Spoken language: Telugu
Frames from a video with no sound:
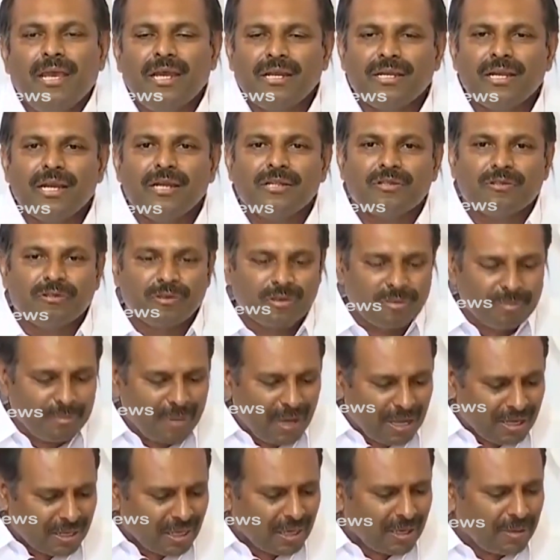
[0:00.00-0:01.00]
ఇట్లాంటి
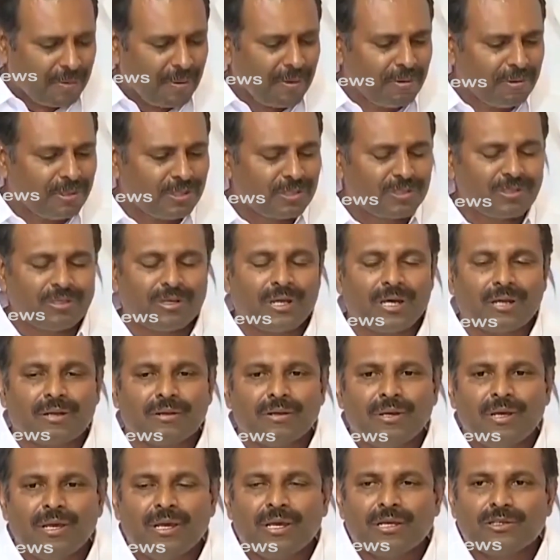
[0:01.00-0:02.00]
దుర్మార్గంగా వివరిస్తున్నారు
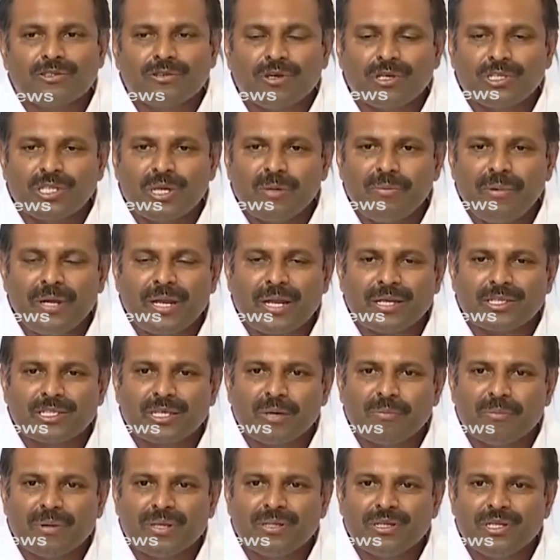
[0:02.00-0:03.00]
సోషల్ మీడియాకు
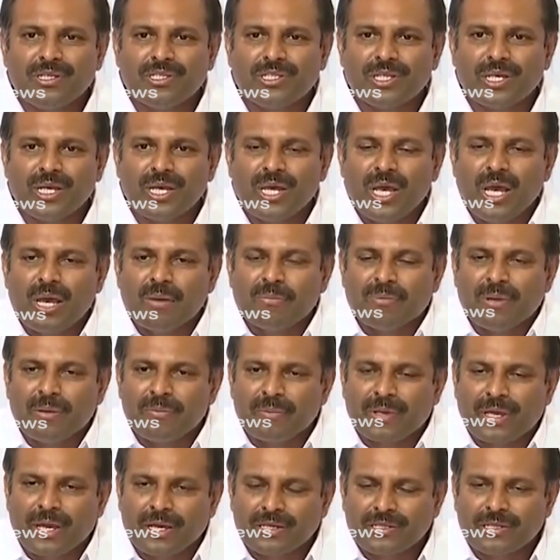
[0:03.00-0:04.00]
సంబంధించి
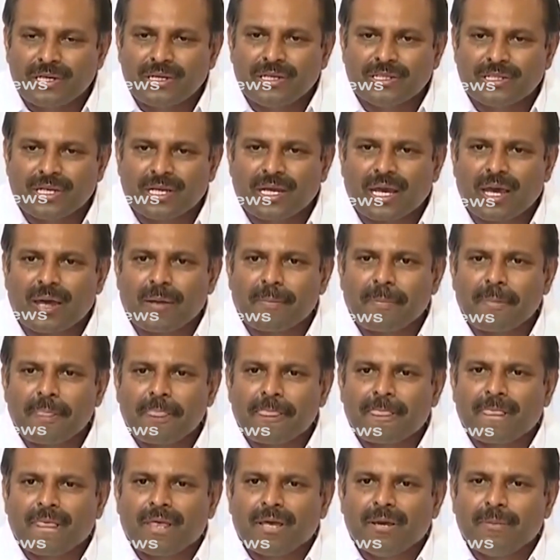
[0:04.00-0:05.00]
మేము కేసులు నిజంగా
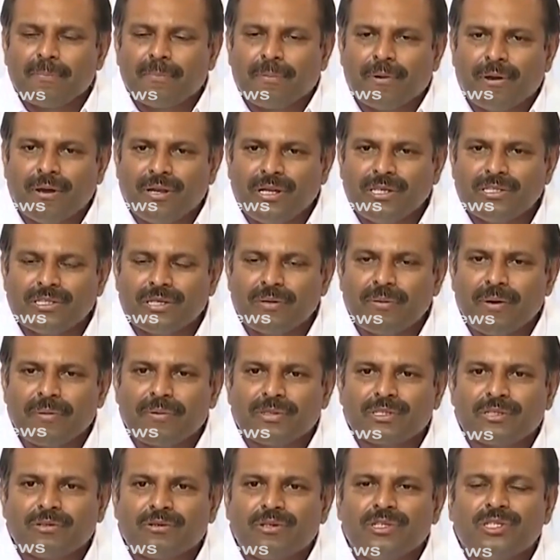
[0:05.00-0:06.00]
పోలీసుల
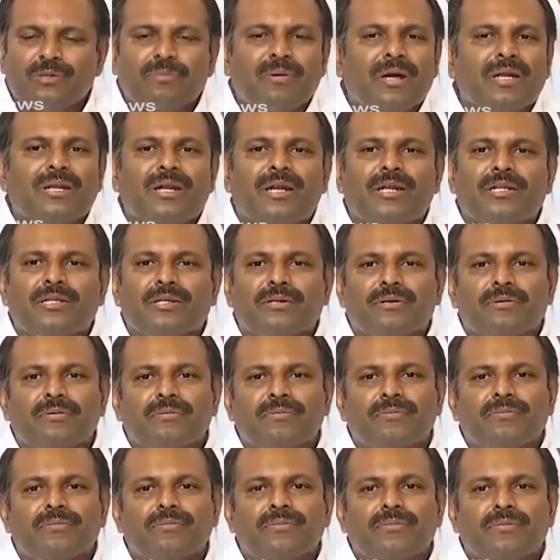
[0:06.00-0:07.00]
వ్యవస్థ గురించి మాట్లాడతాం
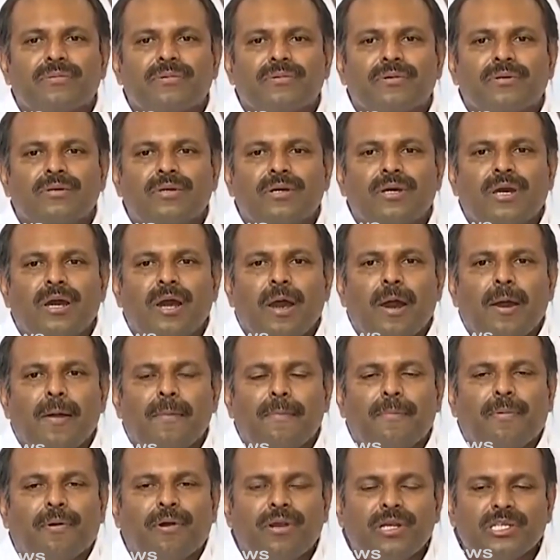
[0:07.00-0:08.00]

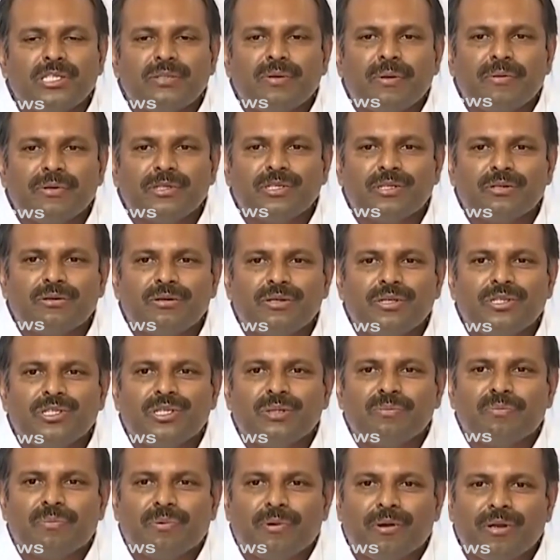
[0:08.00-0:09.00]
పోలీస్ వ్యవస్థ
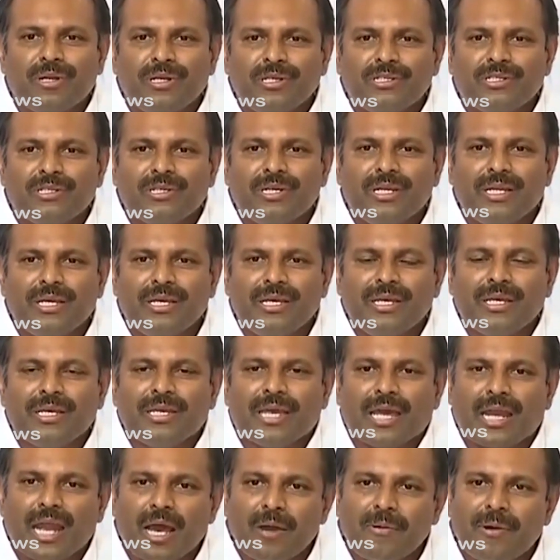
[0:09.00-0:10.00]
గురించి పోలీసుని
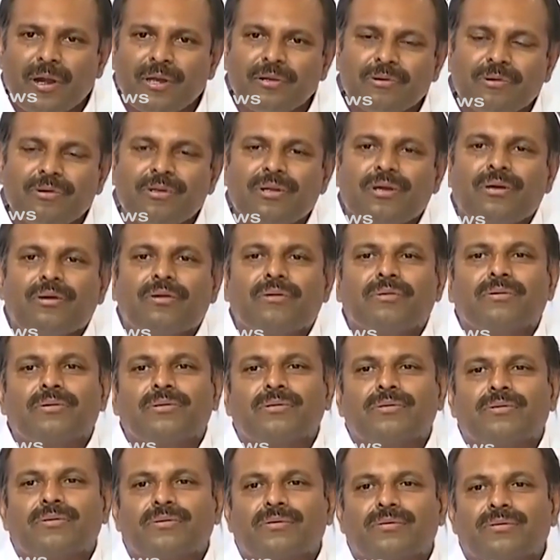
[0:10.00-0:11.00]
ఎలా వాడుకున్నావు
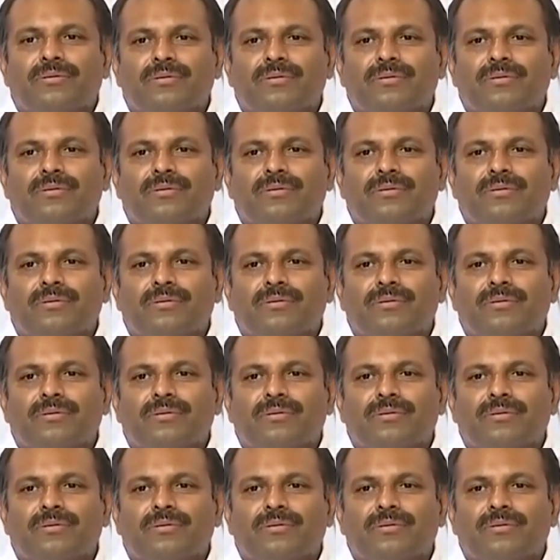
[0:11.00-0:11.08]
నువ్వు